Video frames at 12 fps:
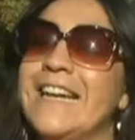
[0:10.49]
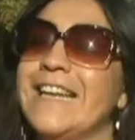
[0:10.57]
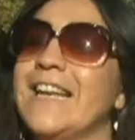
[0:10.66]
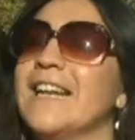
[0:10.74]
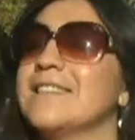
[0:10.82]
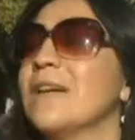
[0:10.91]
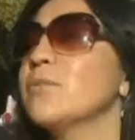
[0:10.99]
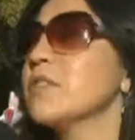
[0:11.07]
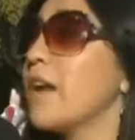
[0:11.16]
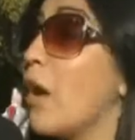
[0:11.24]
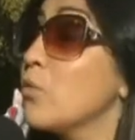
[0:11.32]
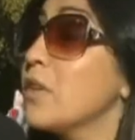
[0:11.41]
y la estamos
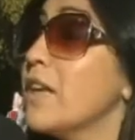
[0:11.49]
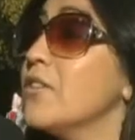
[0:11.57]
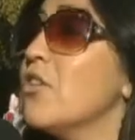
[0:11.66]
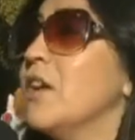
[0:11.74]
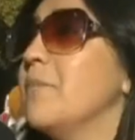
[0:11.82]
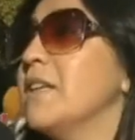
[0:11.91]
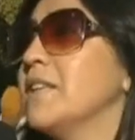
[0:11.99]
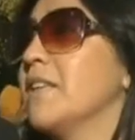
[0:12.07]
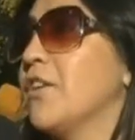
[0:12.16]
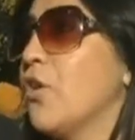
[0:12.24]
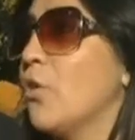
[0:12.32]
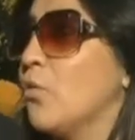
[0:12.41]
ejecutando con el
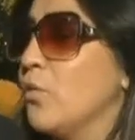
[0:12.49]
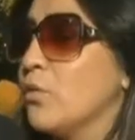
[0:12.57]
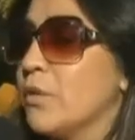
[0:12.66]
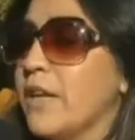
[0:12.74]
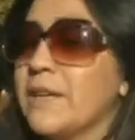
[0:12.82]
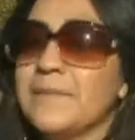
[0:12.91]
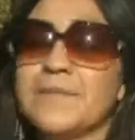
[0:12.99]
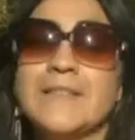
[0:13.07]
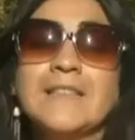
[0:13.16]
Ministerio de Cultura.